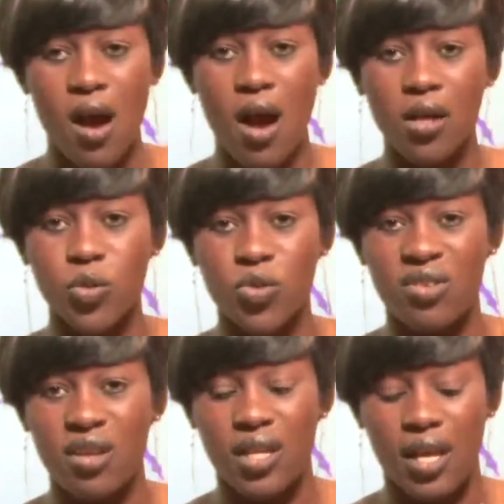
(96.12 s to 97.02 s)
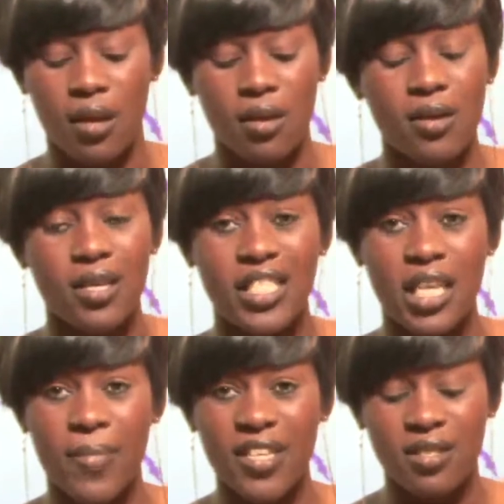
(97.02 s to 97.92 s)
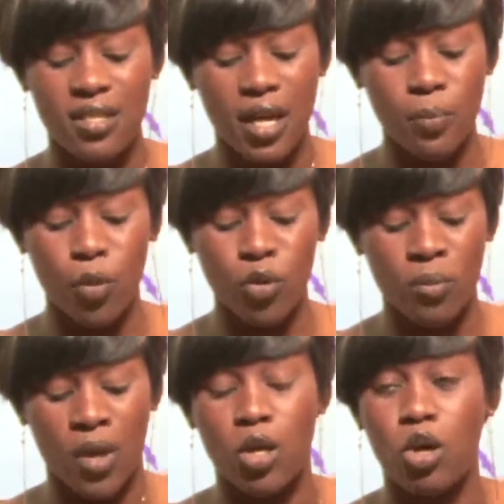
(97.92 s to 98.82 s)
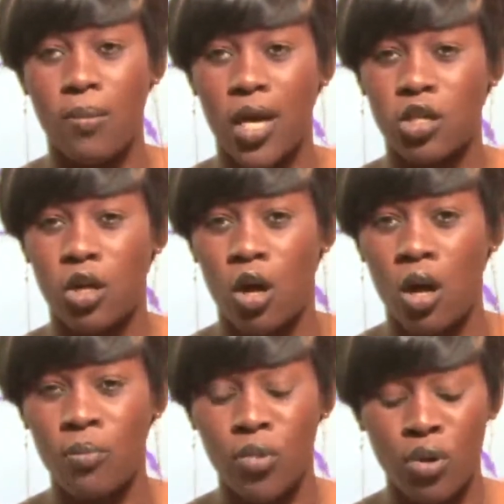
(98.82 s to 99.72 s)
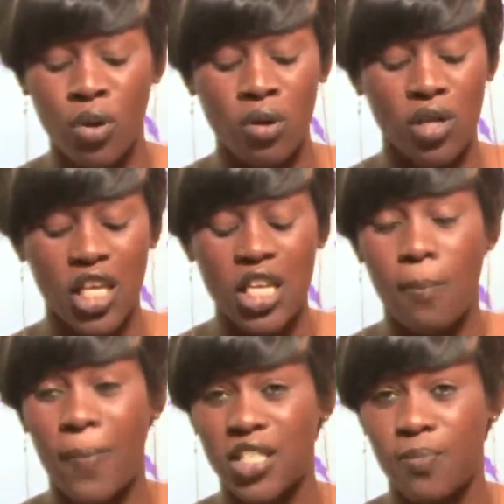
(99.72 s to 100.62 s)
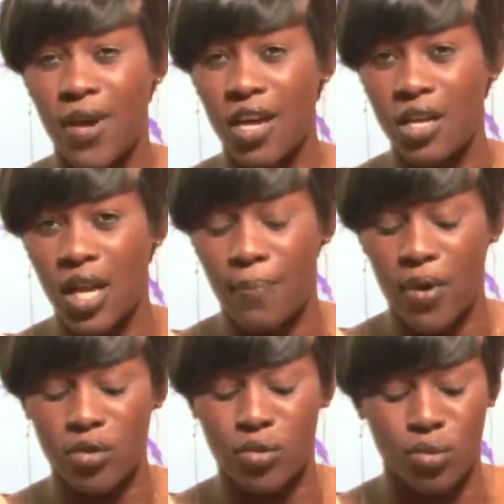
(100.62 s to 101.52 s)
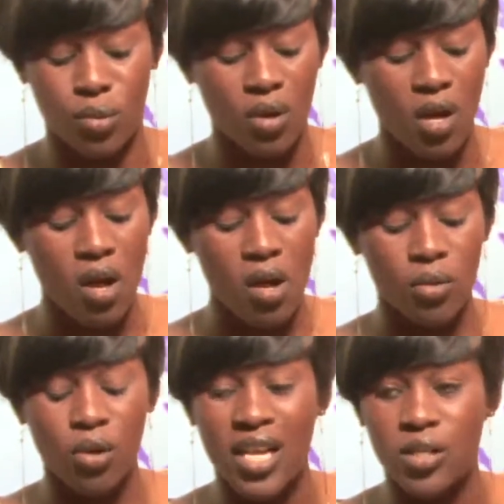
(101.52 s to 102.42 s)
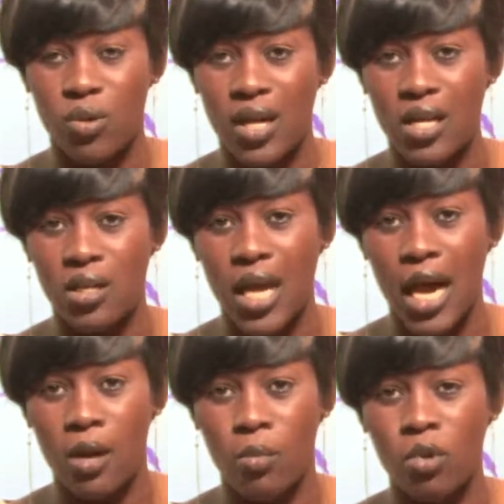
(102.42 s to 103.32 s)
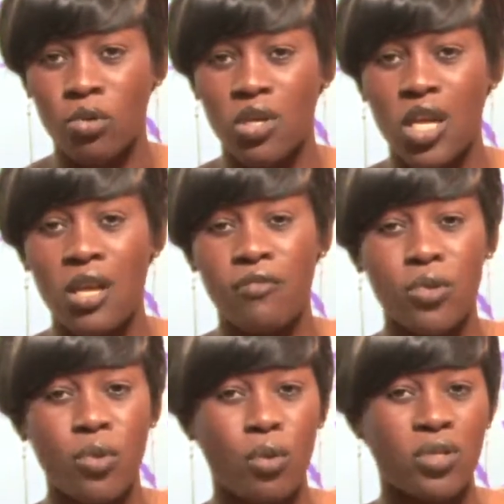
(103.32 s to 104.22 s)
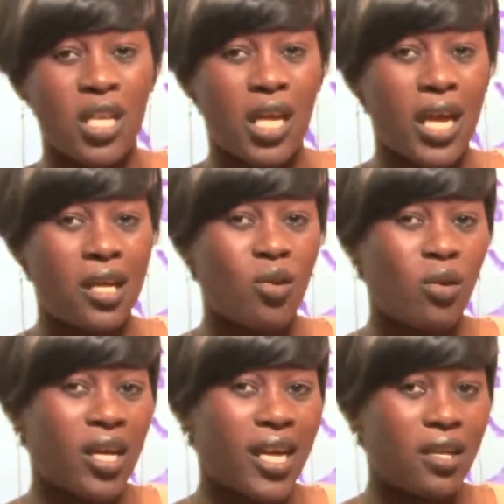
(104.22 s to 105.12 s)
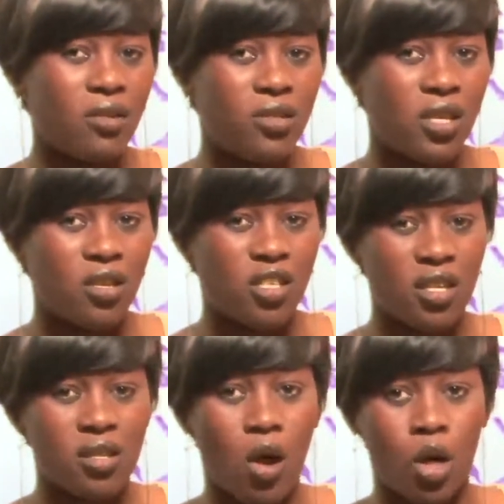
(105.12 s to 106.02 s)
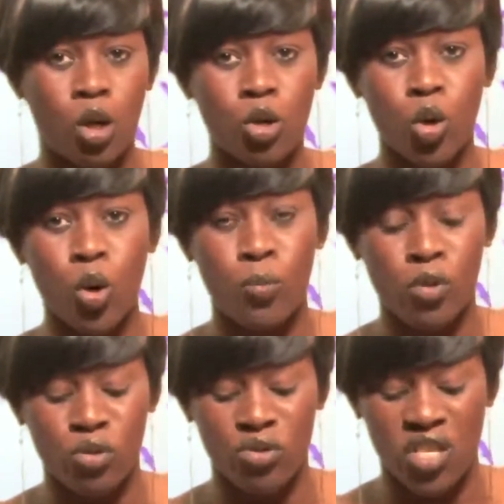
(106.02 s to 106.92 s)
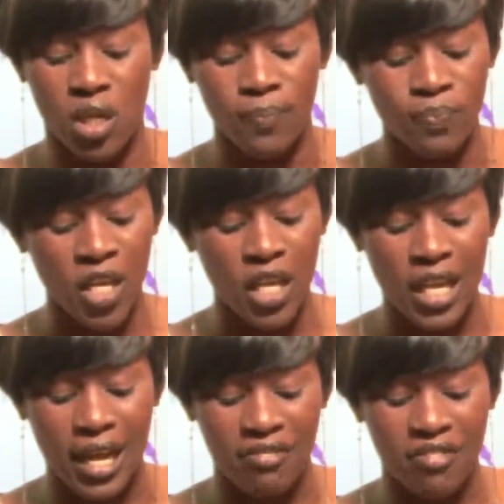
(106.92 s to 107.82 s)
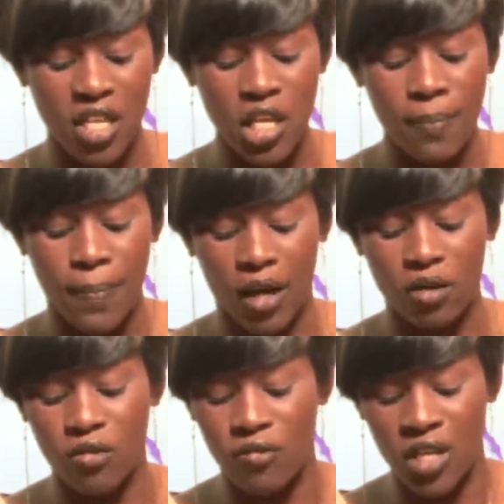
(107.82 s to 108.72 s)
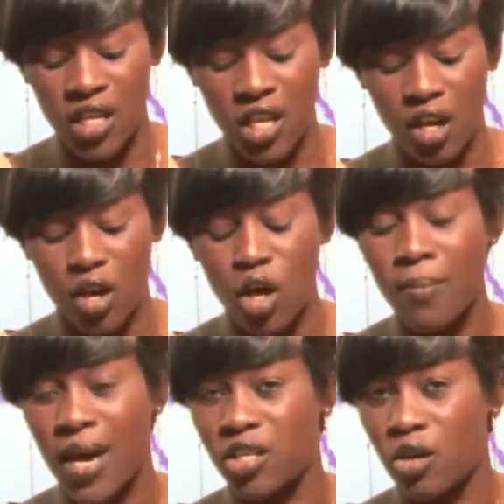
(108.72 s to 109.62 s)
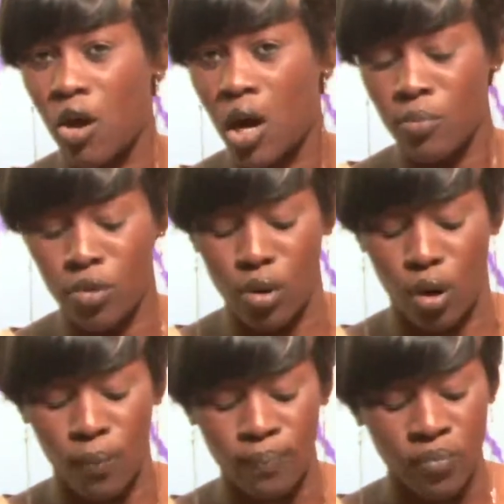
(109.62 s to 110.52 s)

En société, Sébastien Froutman, un marchand ambulant qui ne passe pas inaperçu. De nationalité allemande, il est venu au Sénégal dans le cadre de ses recherches en anthropologie. Il a fini par devenir un marchand ambulant.